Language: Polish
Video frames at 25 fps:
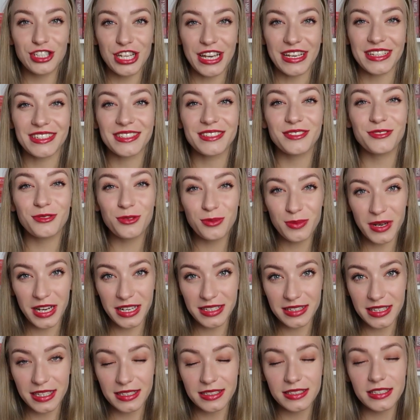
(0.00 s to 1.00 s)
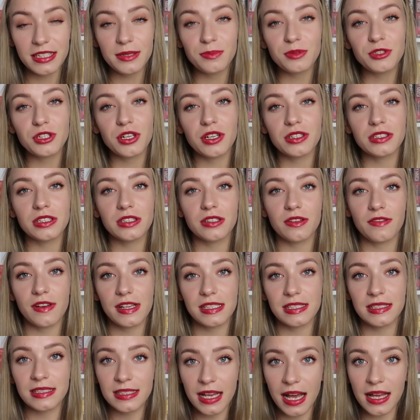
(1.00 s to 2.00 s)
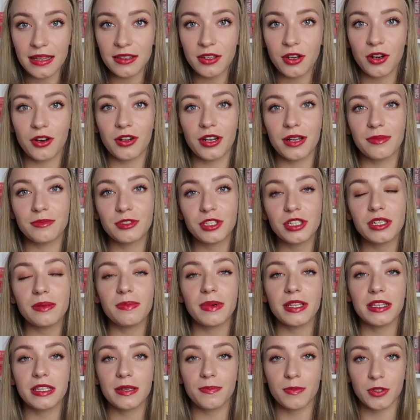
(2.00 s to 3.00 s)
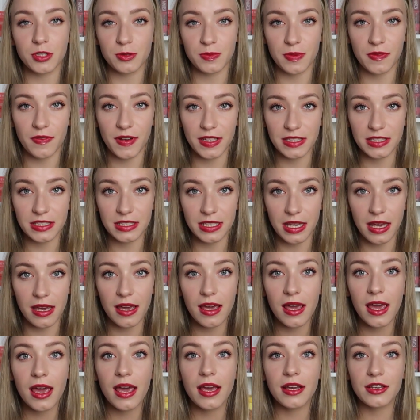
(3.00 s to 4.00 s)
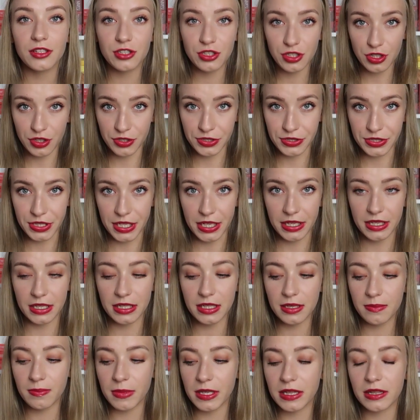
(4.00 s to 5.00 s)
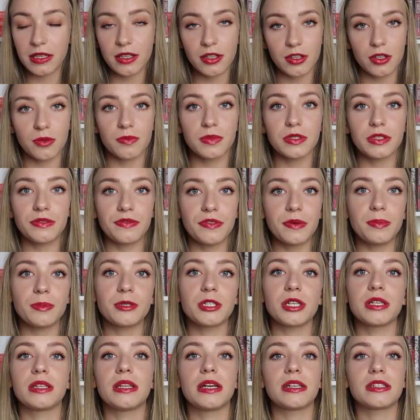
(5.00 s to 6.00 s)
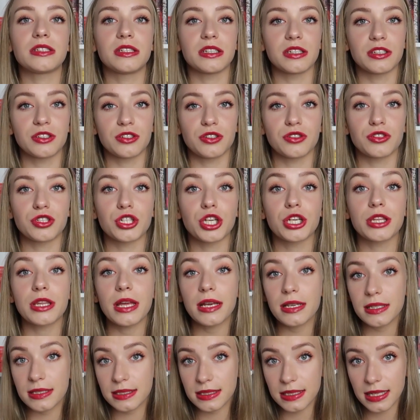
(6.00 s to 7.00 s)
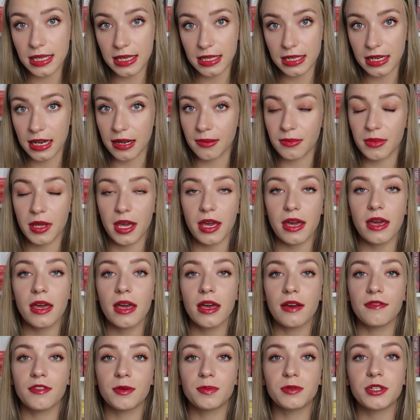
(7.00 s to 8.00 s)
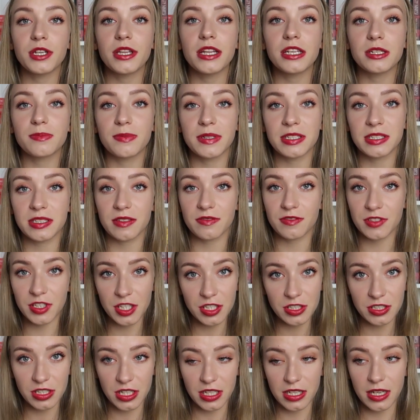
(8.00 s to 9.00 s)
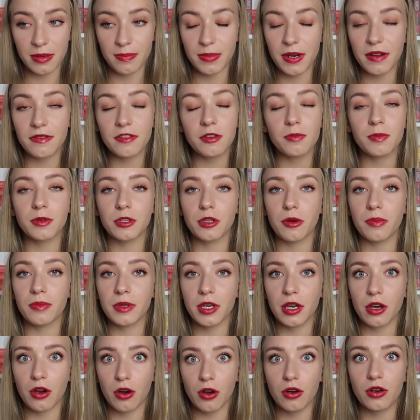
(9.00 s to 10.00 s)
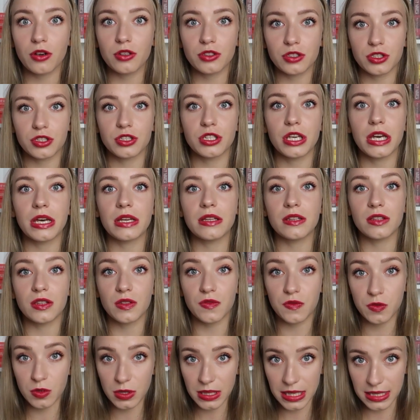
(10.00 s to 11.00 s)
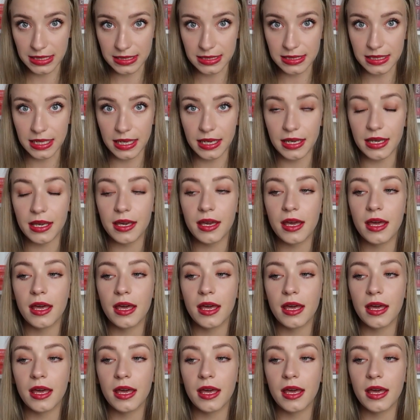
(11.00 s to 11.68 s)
Cześć, tu Magda. Dzisiaj przychodzę do Was z unholem, czyli będę pozbywać się książek i będę robić wyprzedaż tych książek na Instagramie. Wyprzedaż będzie w niedzielę, prawdopodobnie o godzinie 12,